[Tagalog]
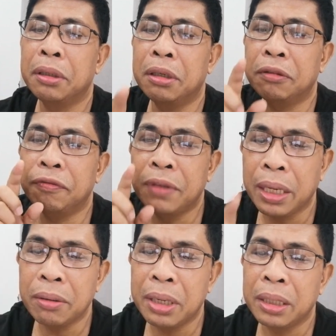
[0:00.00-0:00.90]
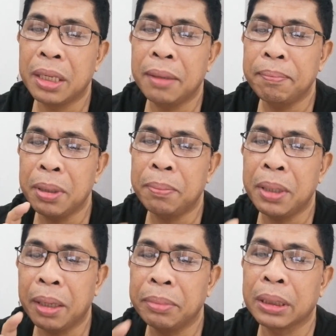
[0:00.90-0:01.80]
of the unit team
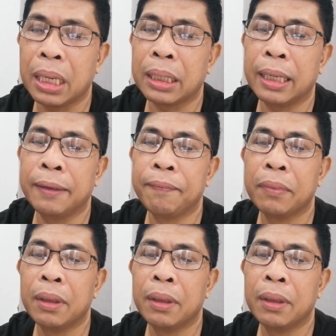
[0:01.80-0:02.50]
BBM Sara.